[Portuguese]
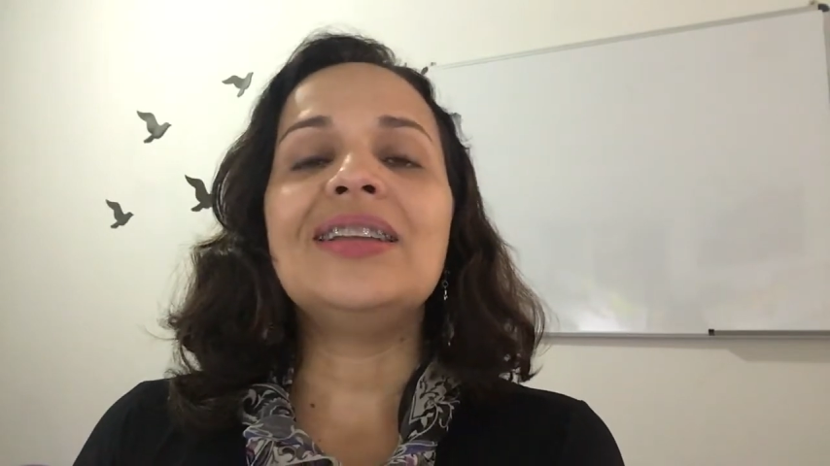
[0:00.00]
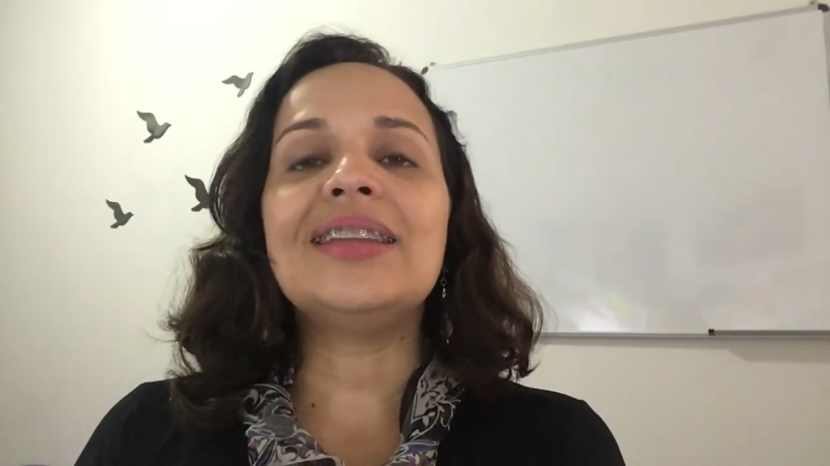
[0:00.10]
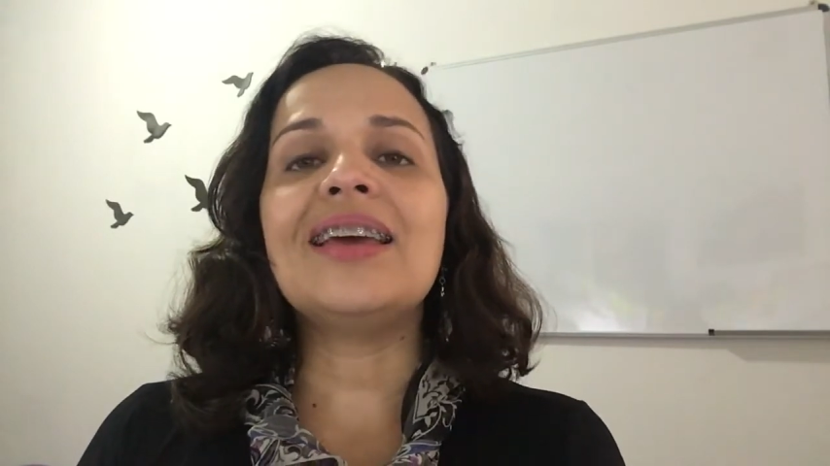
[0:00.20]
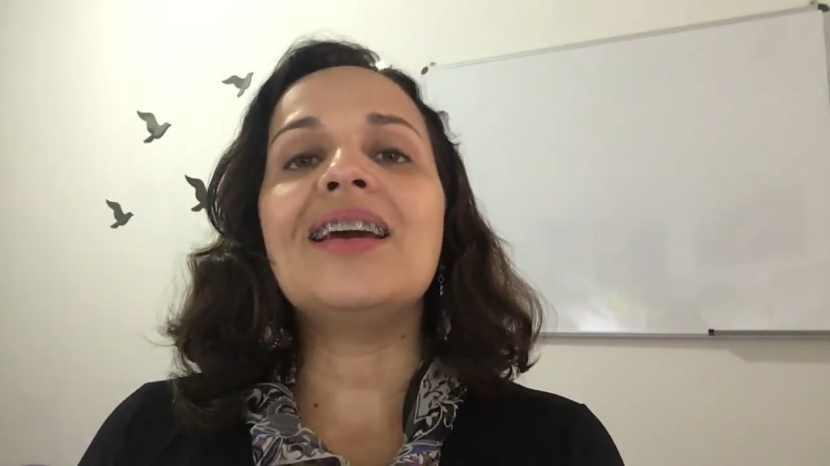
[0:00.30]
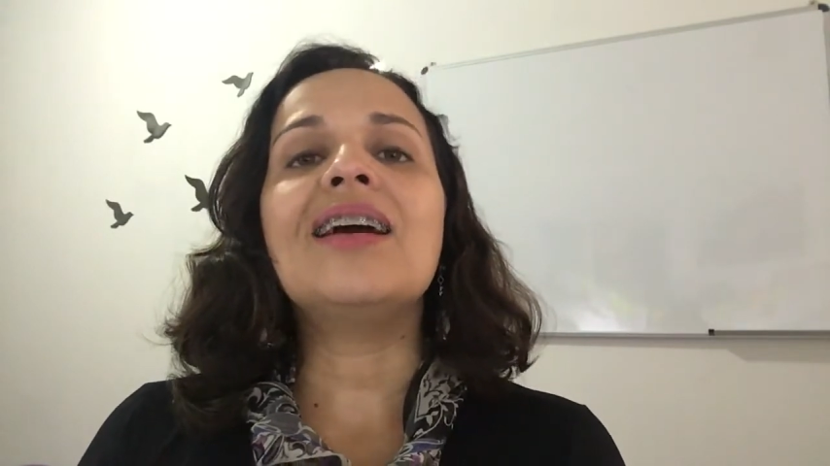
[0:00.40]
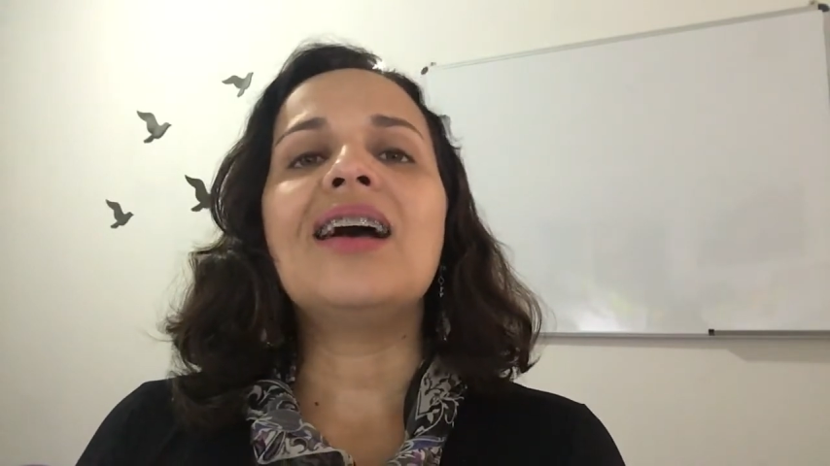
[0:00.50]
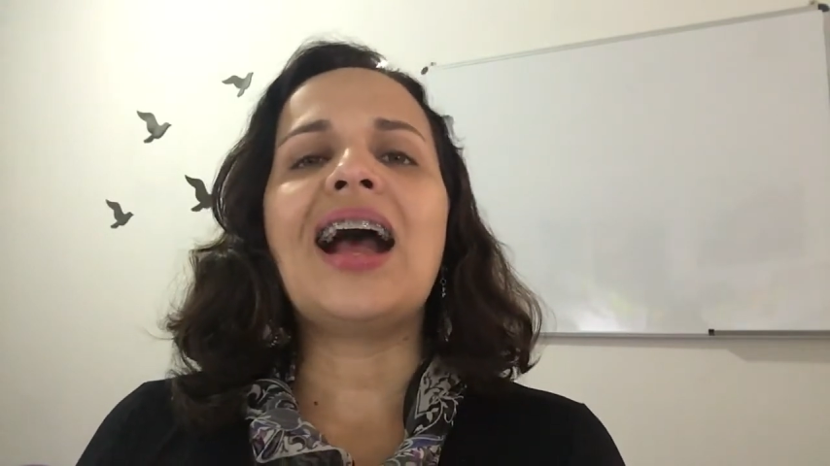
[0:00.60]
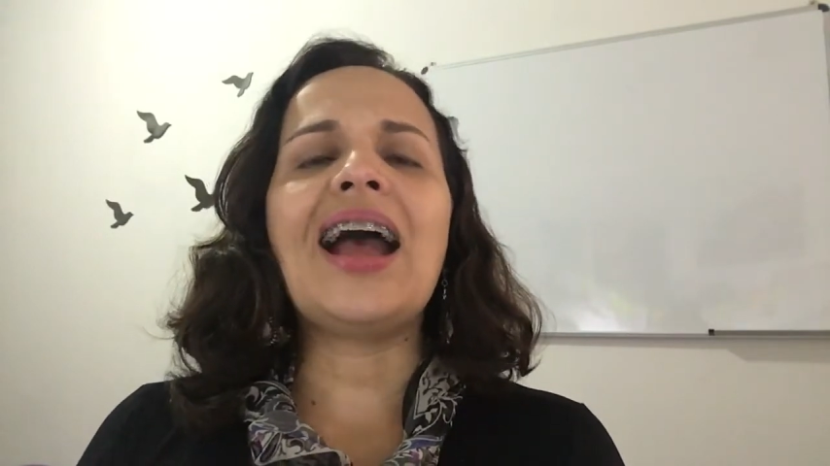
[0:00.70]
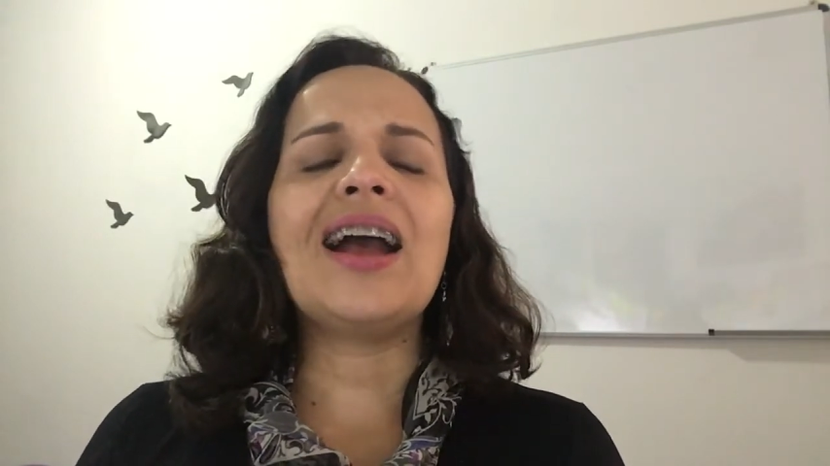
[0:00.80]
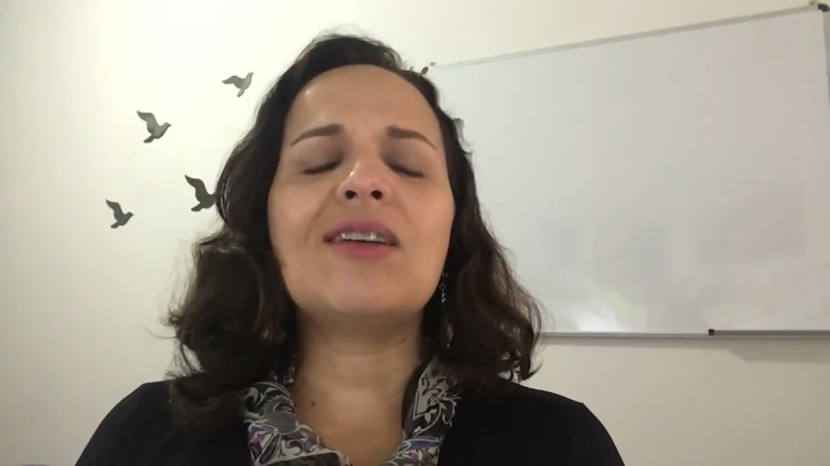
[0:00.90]
né?
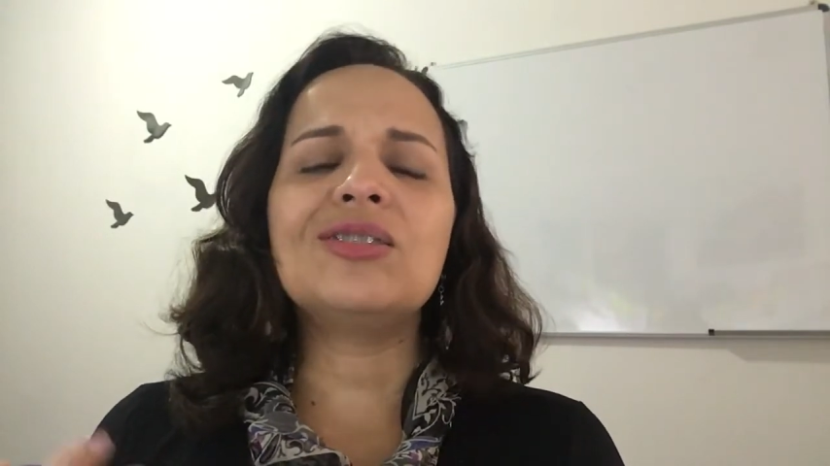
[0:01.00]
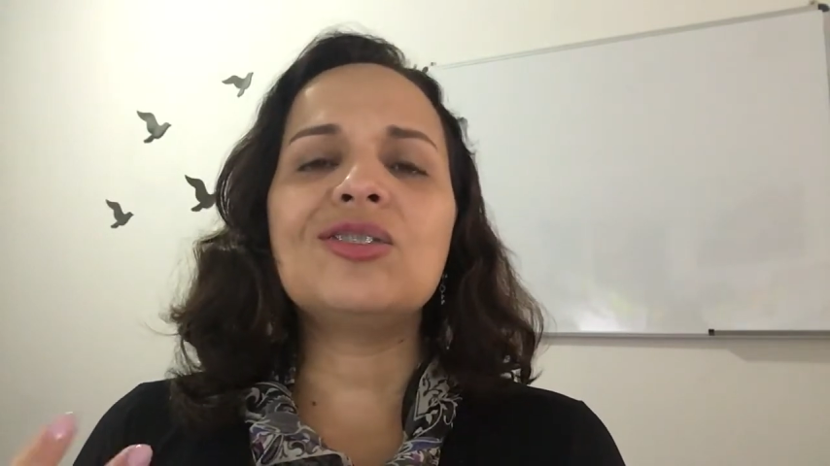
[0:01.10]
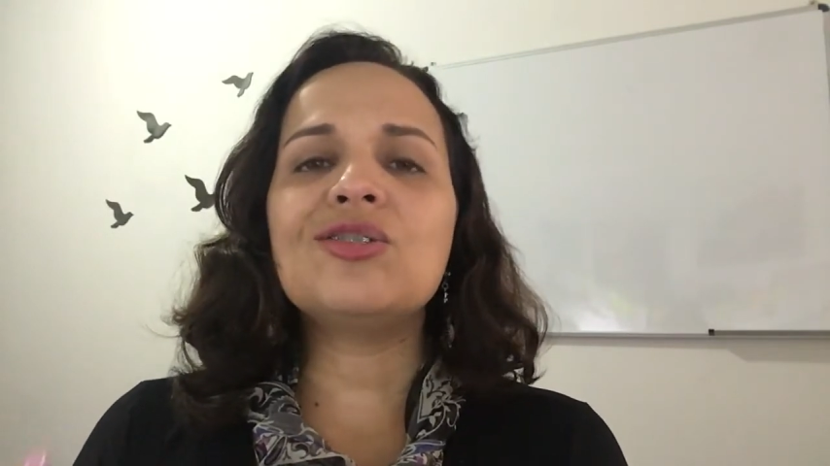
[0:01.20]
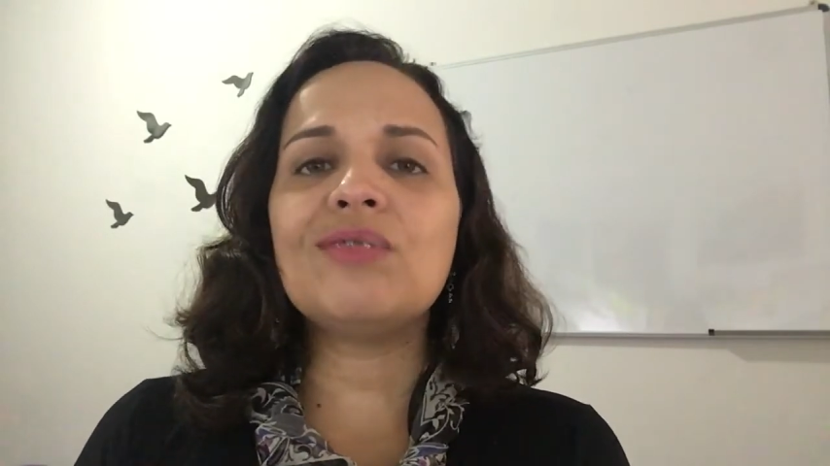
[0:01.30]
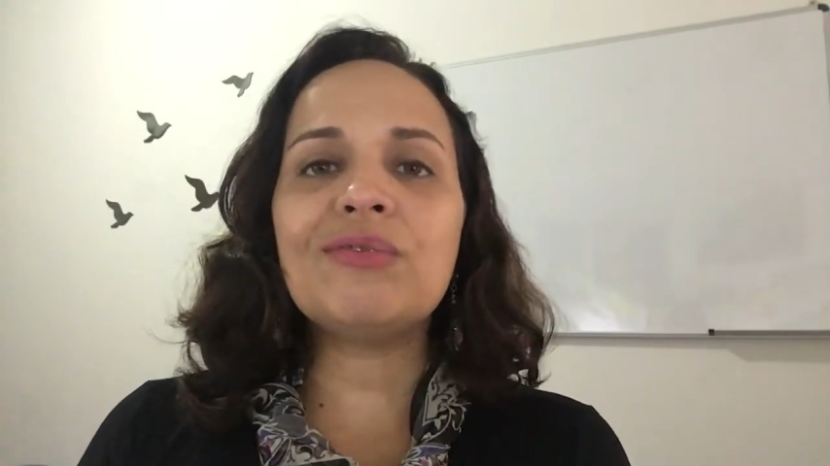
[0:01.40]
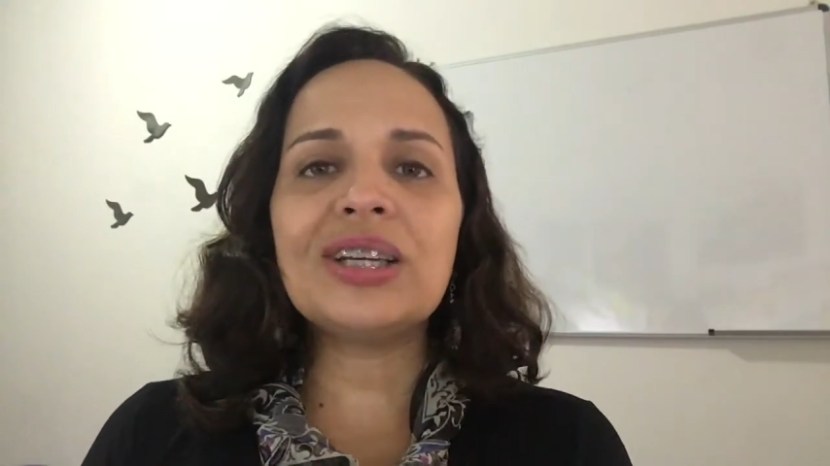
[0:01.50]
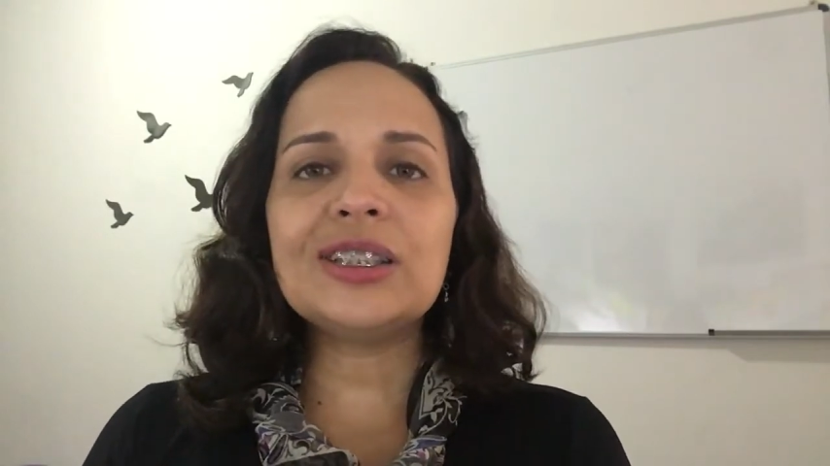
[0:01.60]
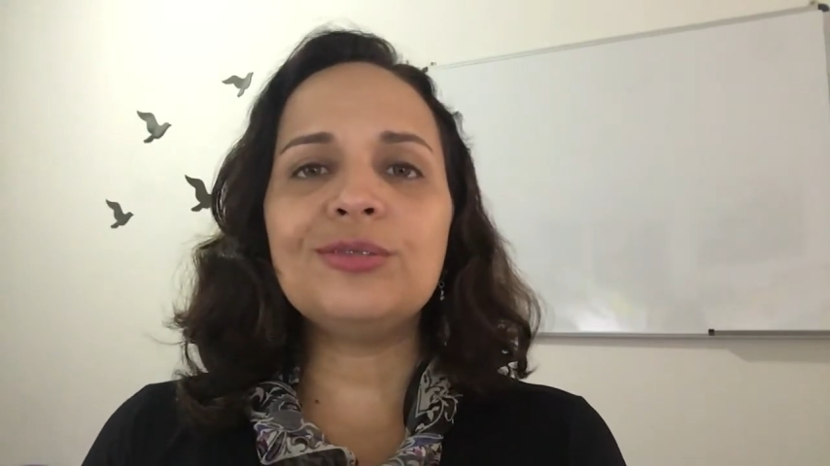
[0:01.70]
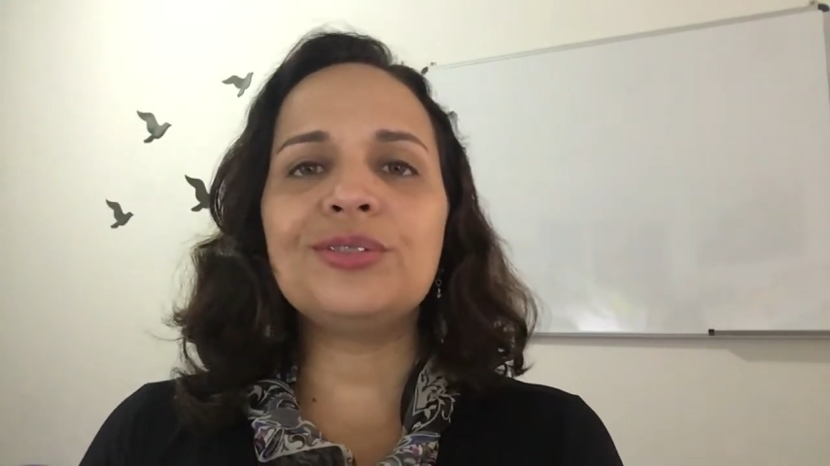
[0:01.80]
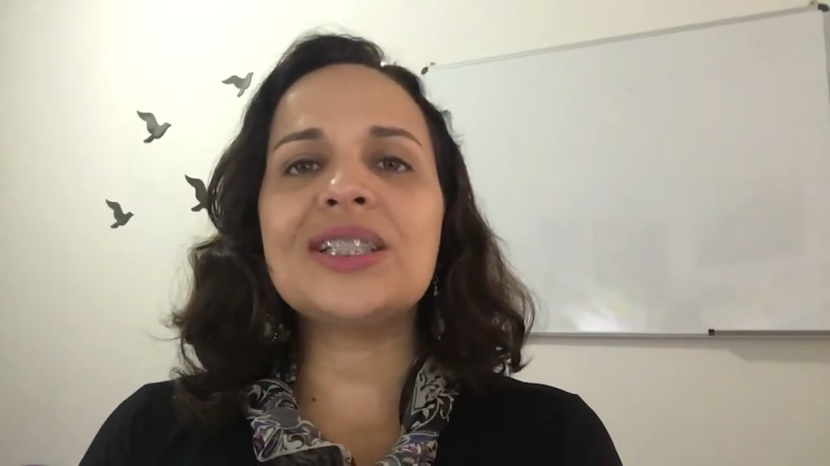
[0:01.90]
Ah, quando eu estiver
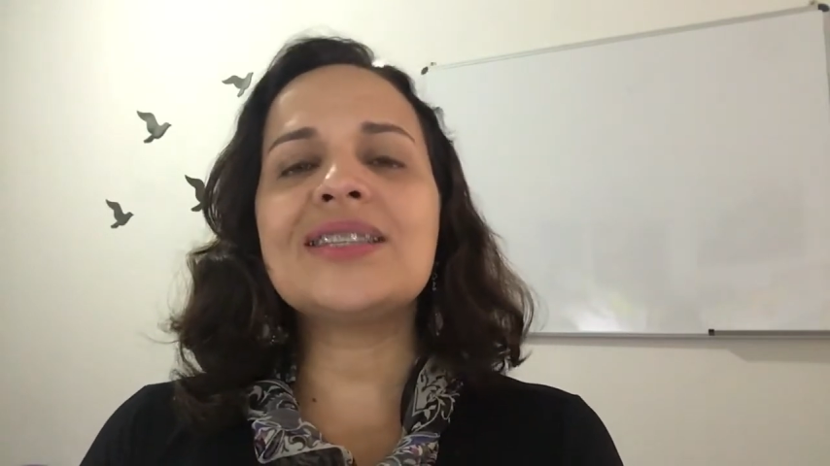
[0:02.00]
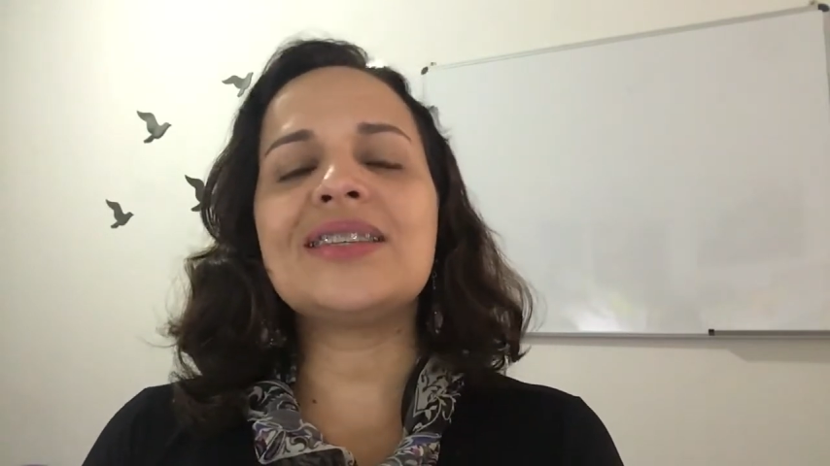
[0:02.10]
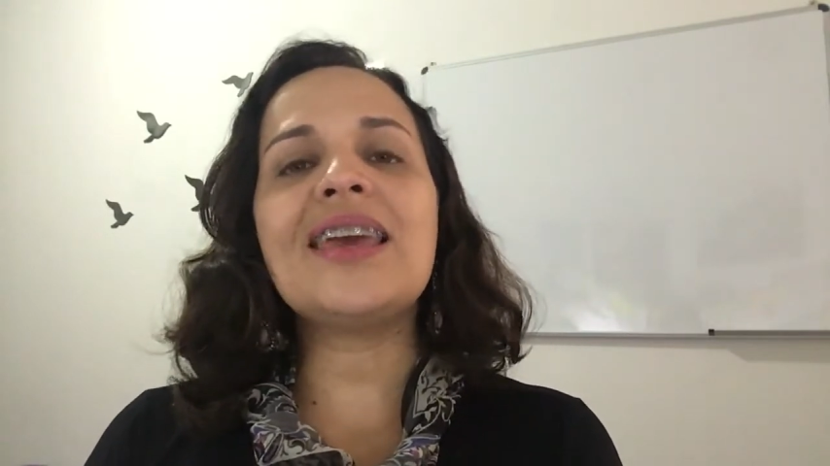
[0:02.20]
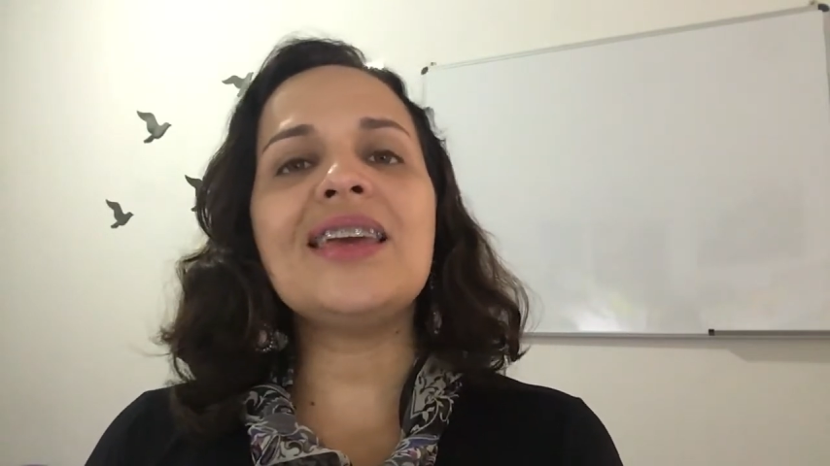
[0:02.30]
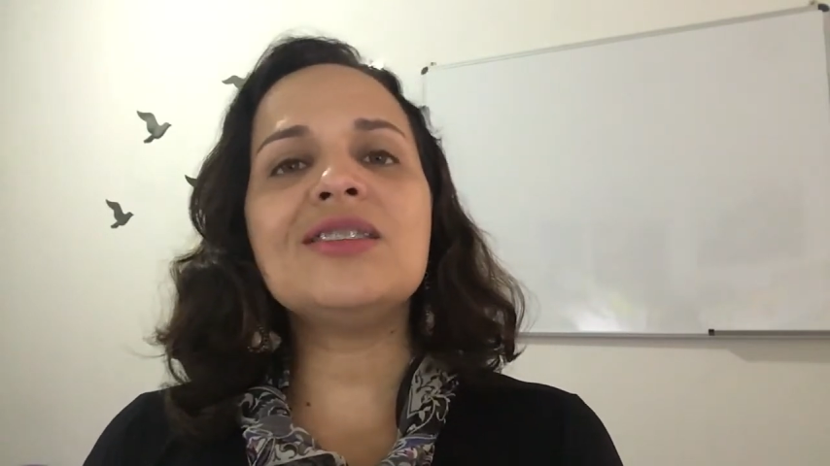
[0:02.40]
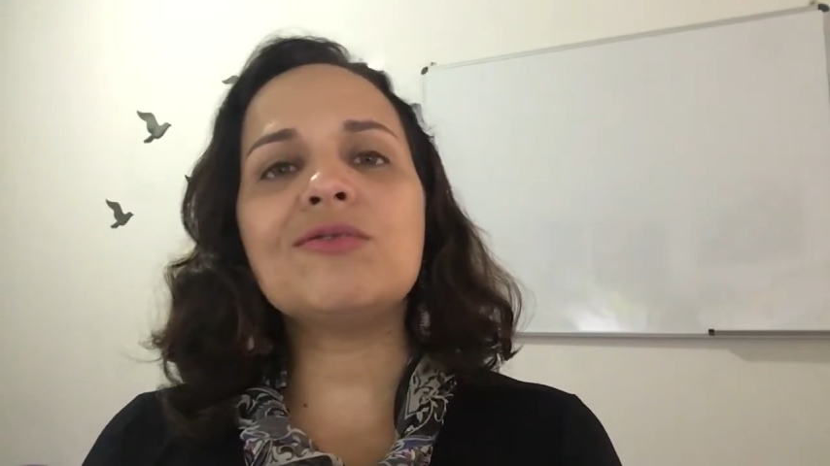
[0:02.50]
falando francês,